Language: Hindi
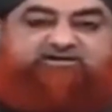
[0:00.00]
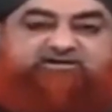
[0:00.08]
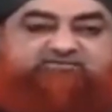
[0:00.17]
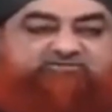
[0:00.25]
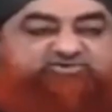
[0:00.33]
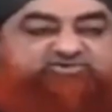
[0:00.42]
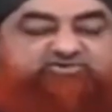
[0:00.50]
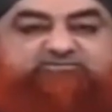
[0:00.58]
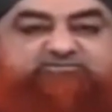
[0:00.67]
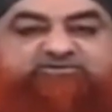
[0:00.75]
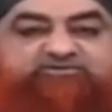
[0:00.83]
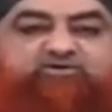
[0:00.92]
या वॉशरूम
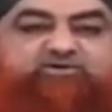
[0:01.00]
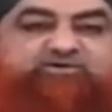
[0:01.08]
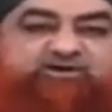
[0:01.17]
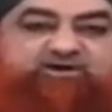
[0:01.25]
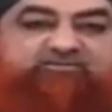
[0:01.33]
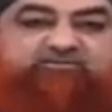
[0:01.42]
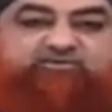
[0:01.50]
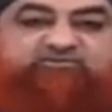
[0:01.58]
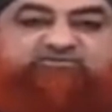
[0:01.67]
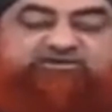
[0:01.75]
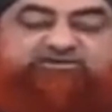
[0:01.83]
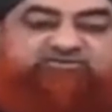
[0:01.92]
किसी और के घर में घुस
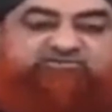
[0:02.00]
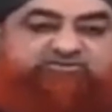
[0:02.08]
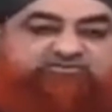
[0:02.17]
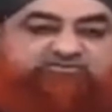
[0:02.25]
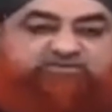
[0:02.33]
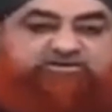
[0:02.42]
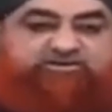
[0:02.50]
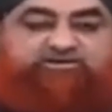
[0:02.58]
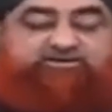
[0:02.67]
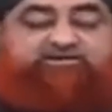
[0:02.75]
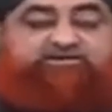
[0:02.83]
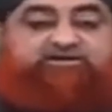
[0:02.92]
जाते हैं वॉशरूम करने
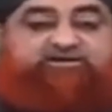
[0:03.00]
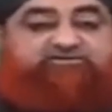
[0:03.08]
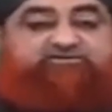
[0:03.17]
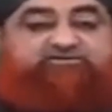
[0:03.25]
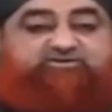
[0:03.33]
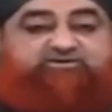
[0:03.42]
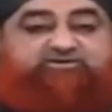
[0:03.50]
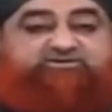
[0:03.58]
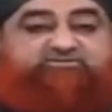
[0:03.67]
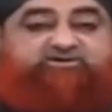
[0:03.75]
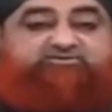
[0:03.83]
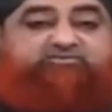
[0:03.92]
के लिए ऐसा तो नहीं है
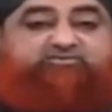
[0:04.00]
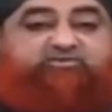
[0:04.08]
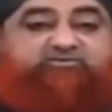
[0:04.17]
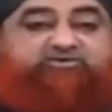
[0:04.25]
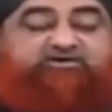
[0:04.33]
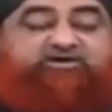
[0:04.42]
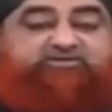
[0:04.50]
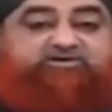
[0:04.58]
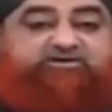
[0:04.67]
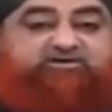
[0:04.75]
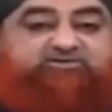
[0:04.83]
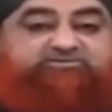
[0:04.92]
दिमाग तो प्रॉपर काम
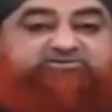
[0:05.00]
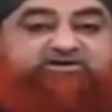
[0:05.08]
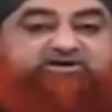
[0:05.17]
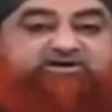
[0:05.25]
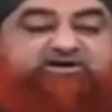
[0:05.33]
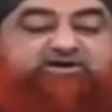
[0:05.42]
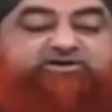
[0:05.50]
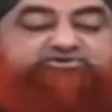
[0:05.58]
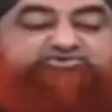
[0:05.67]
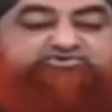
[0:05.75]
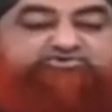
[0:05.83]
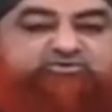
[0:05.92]
कर रहा होता है
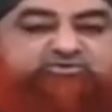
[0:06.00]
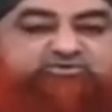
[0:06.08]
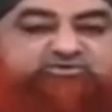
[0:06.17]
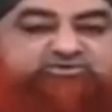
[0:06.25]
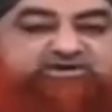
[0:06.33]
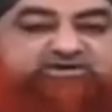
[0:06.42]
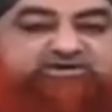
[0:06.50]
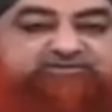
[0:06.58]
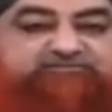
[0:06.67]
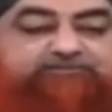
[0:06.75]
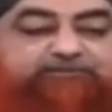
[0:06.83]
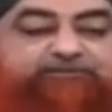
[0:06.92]
सुन हो जाना
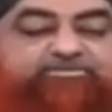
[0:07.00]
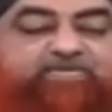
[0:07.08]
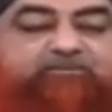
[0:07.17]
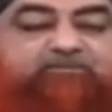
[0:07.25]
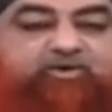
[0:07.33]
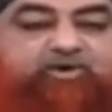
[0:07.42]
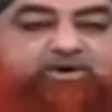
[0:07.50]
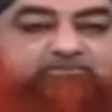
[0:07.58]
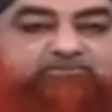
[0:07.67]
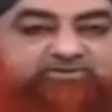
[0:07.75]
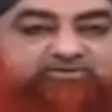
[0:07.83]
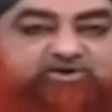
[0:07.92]

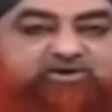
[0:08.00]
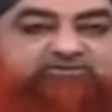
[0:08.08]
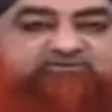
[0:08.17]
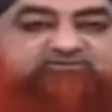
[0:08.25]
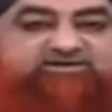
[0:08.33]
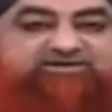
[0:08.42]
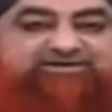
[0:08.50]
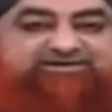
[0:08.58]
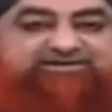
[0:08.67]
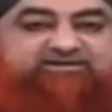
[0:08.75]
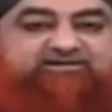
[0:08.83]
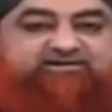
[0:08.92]
मुकम्मल तौर पर वर्किंग
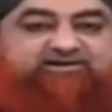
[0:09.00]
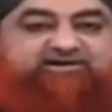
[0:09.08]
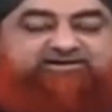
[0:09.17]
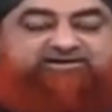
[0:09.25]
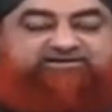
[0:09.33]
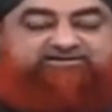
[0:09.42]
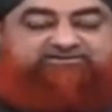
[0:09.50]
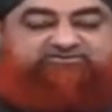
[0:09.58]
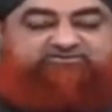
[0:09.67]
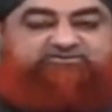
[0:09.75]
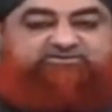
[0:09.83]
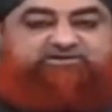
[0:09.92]
ना करना एक अलग
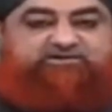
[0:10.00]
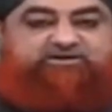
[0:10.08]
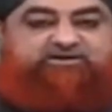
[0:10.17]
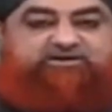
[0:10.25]
चीज़ होती है